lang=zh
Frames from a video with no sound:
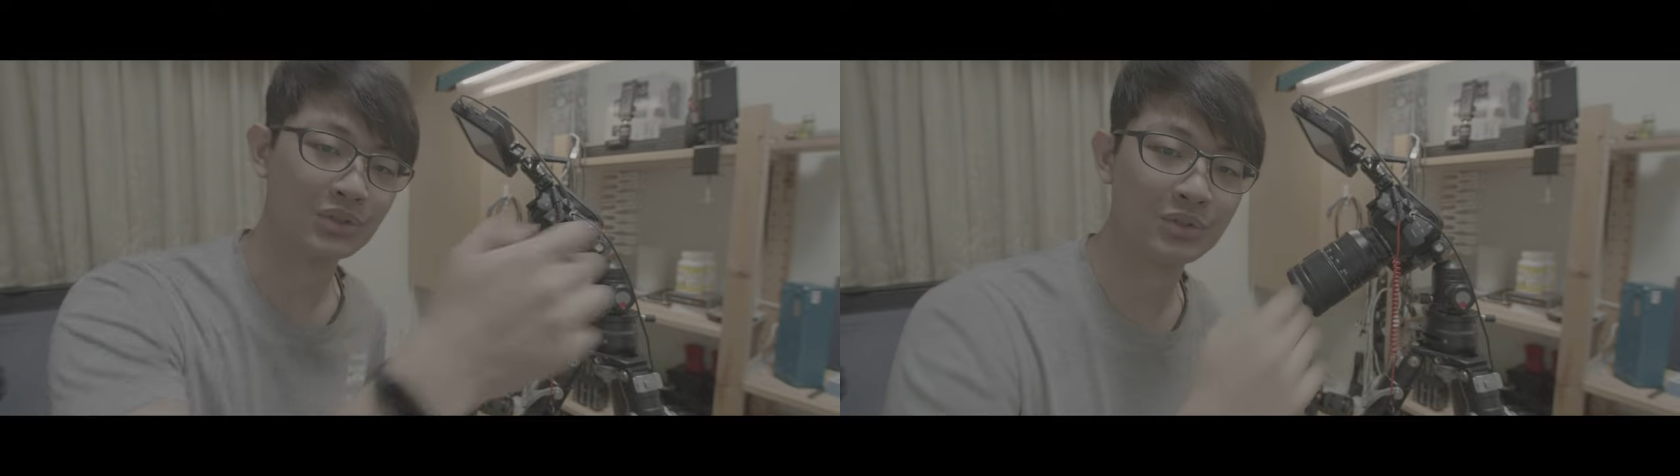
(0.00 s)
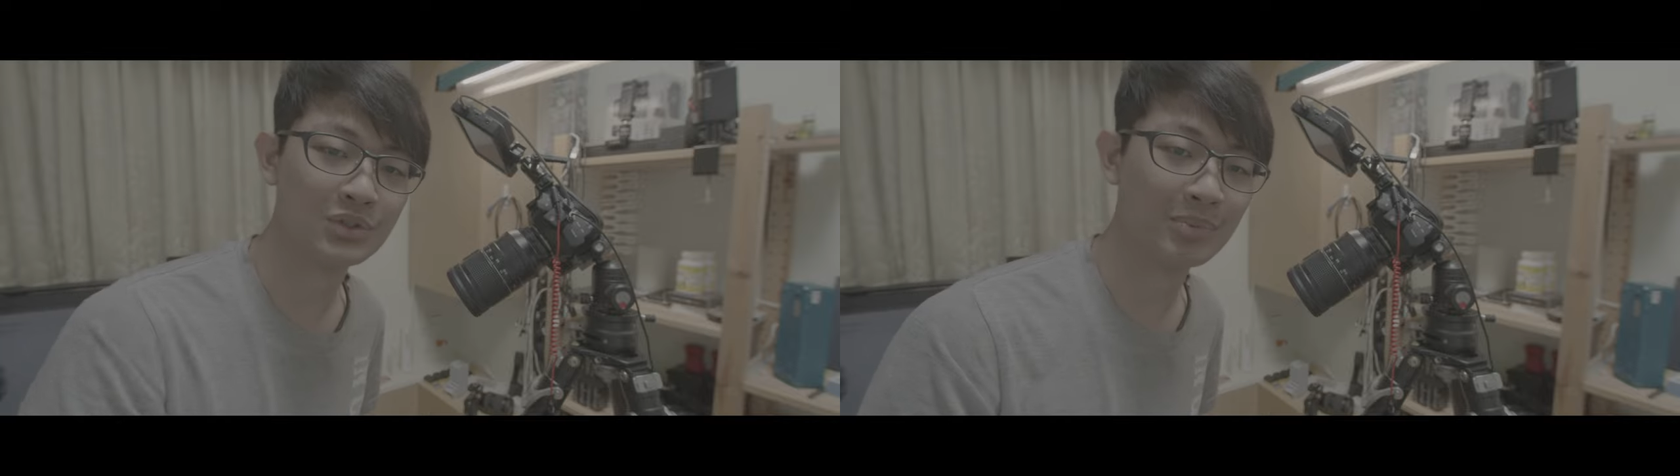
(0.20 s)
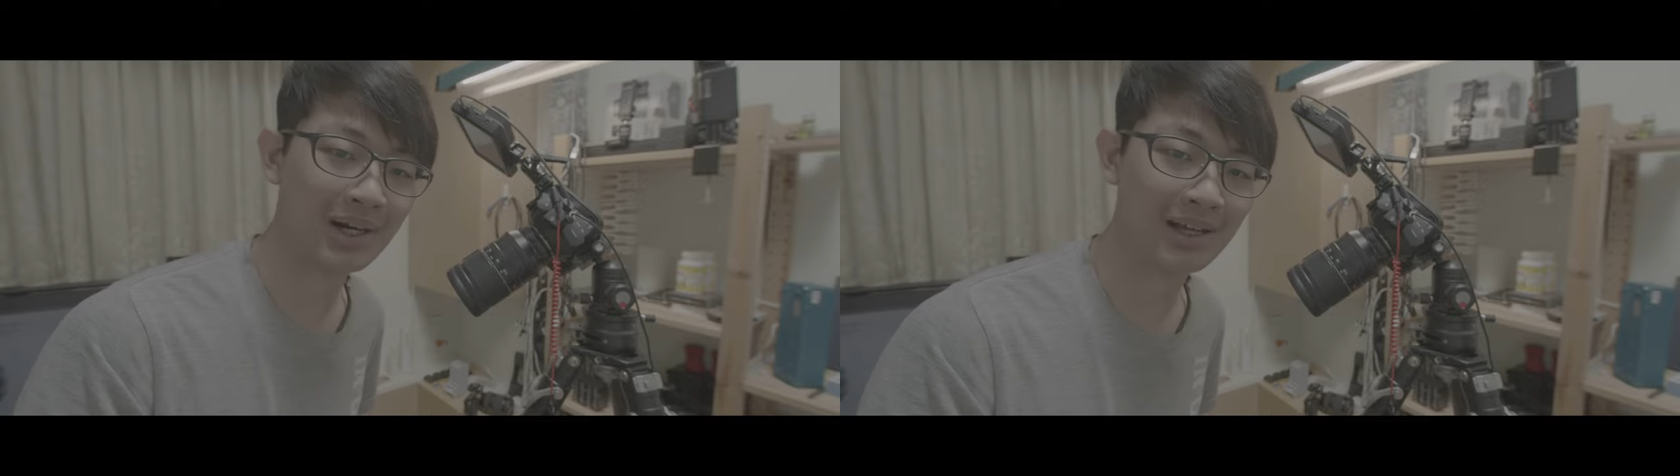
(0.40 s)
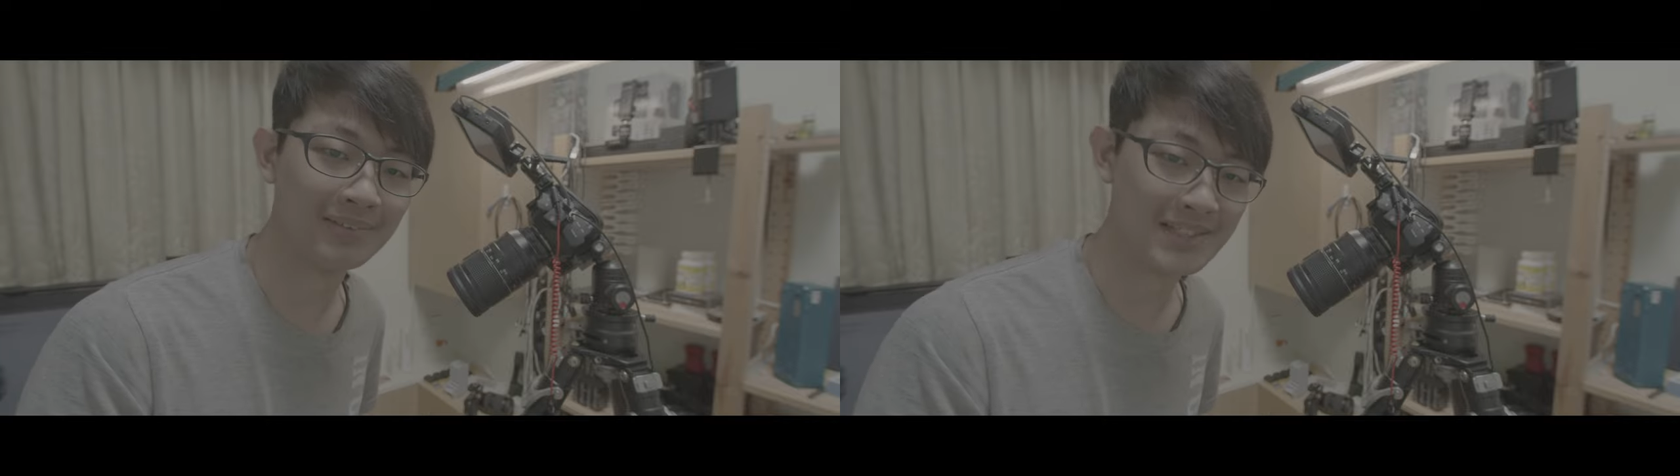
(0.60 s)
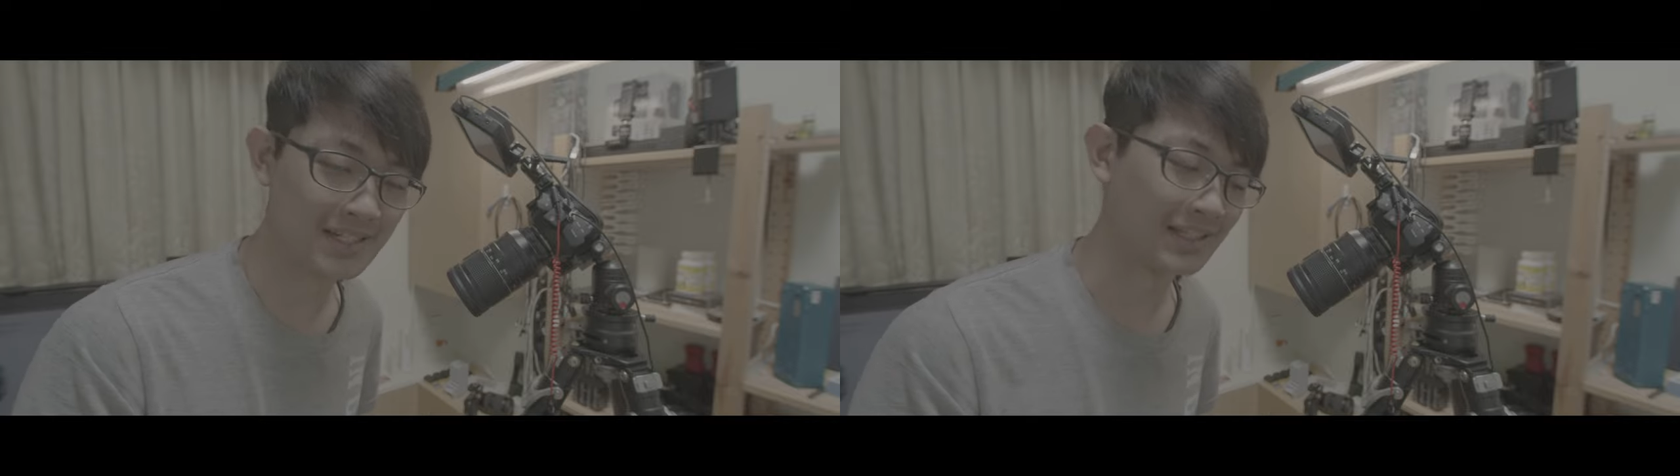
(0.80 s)
就去帮他们
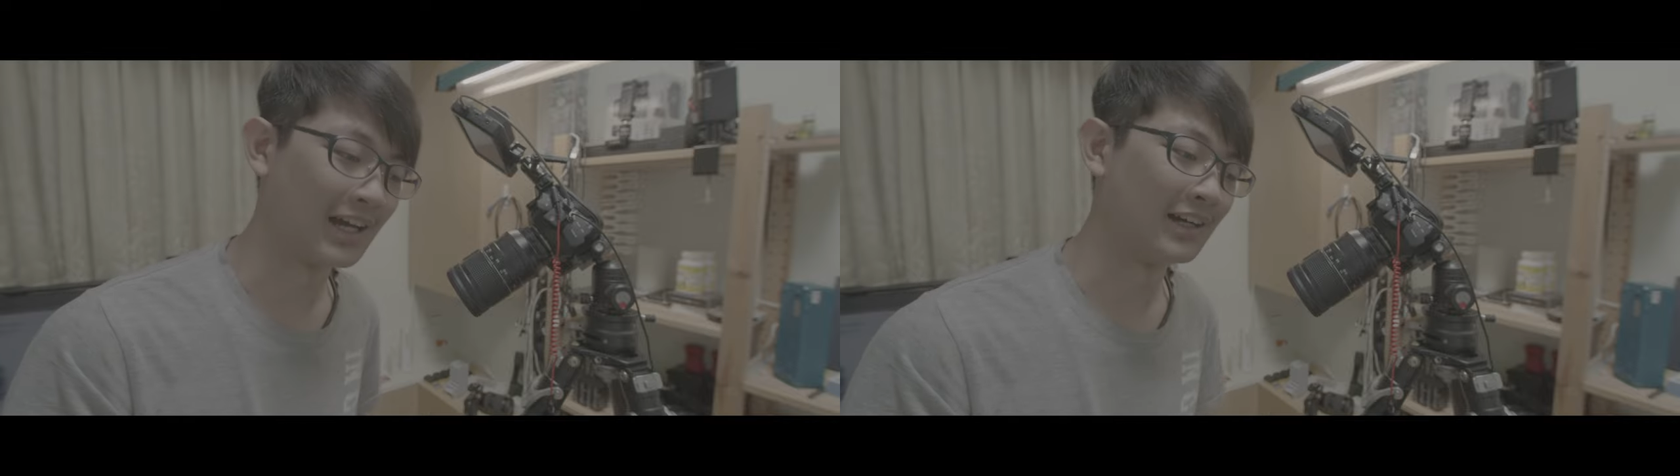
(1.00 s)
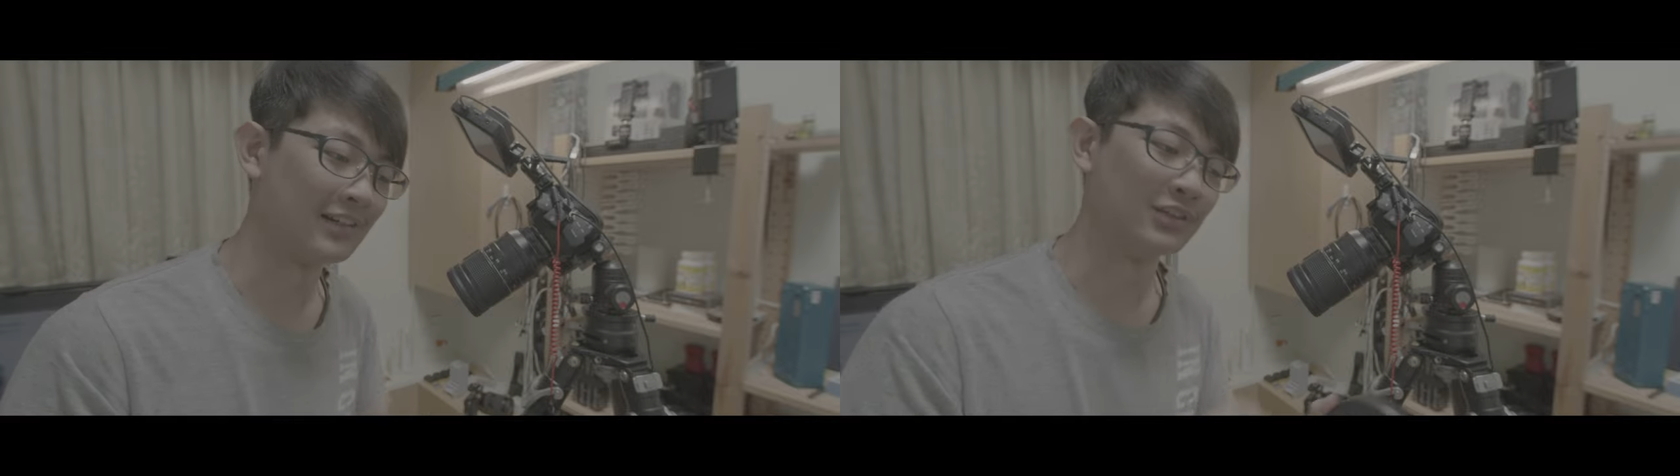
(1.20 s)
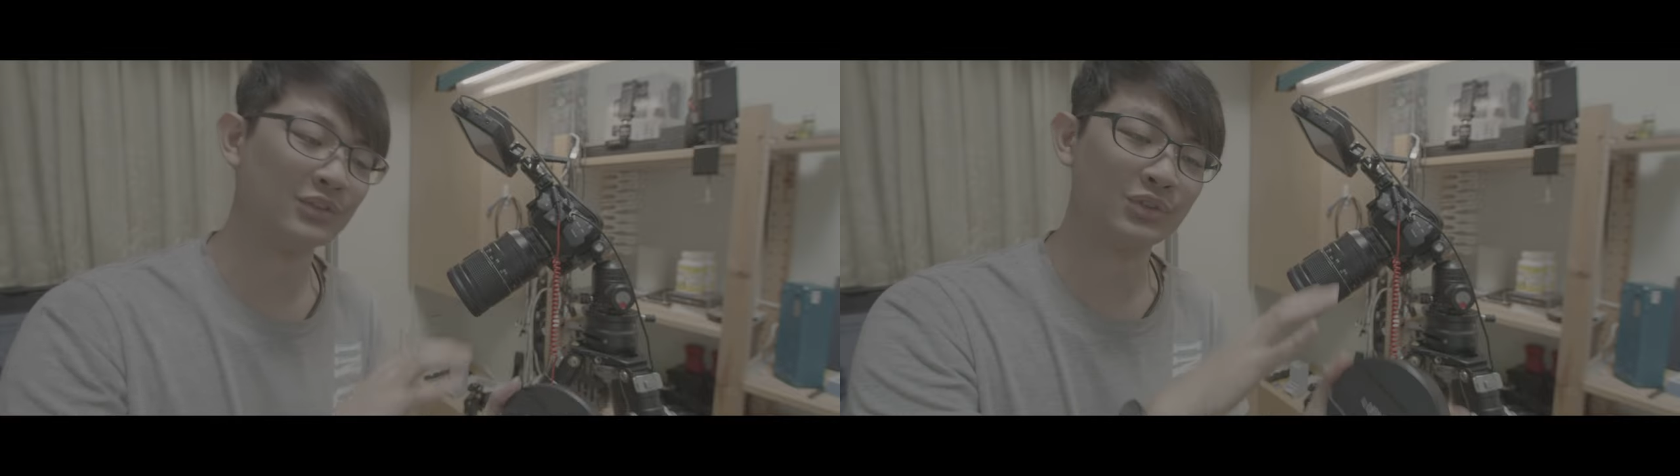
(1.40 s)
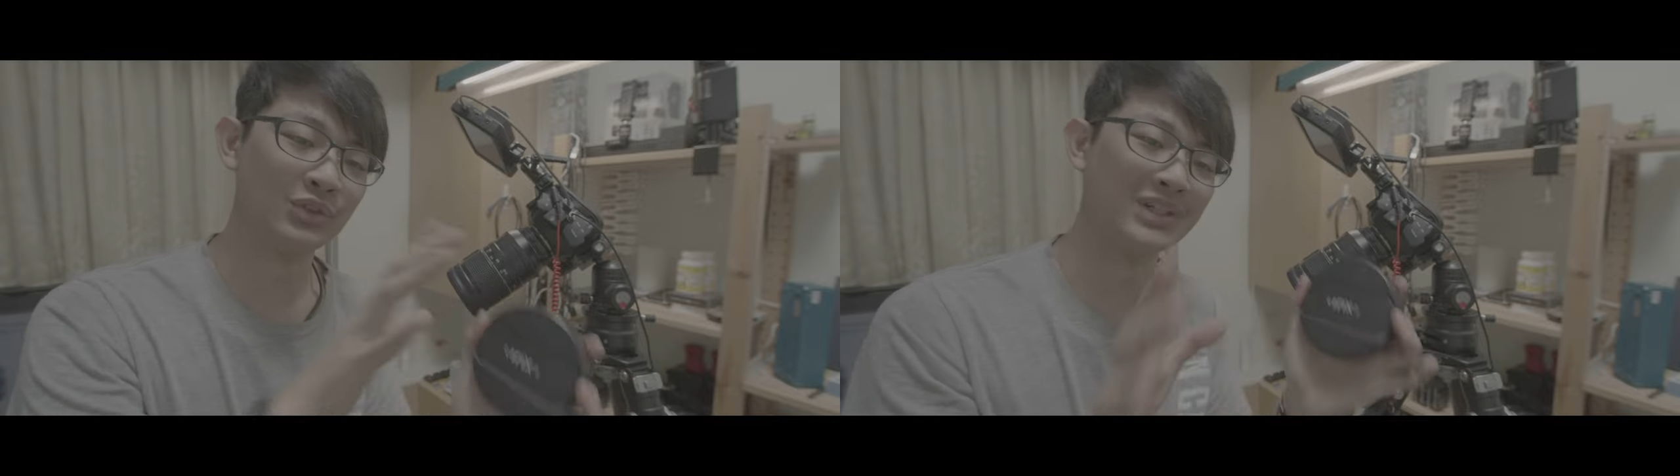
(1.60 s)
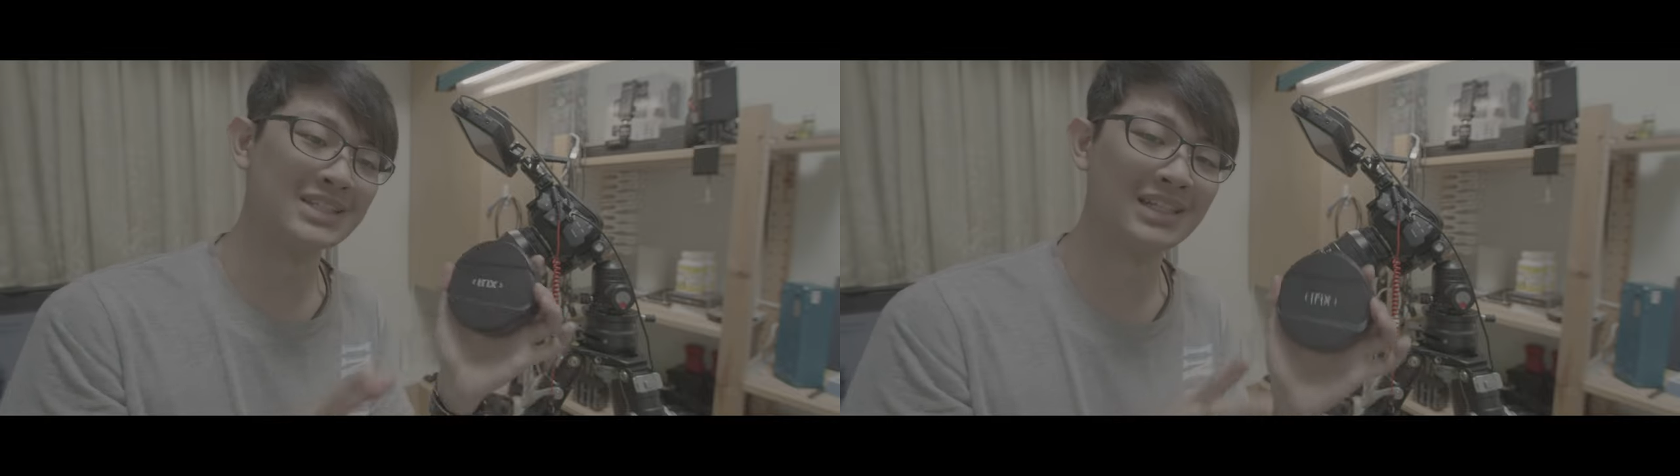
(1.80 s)
解答，然后推
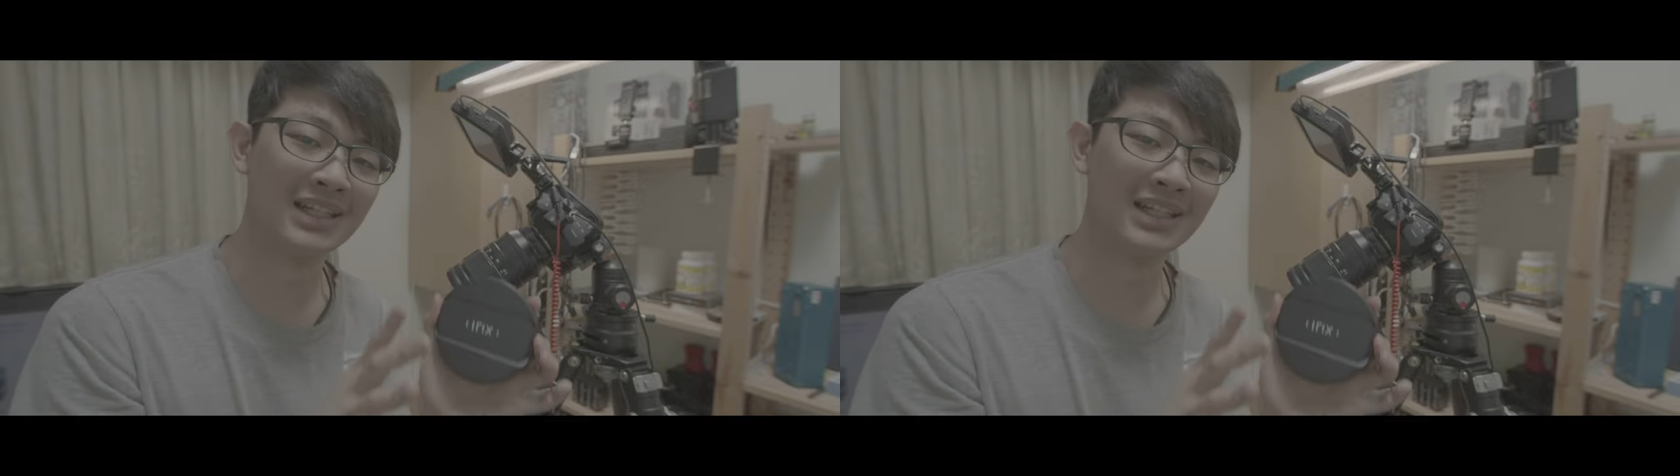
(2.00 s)
荐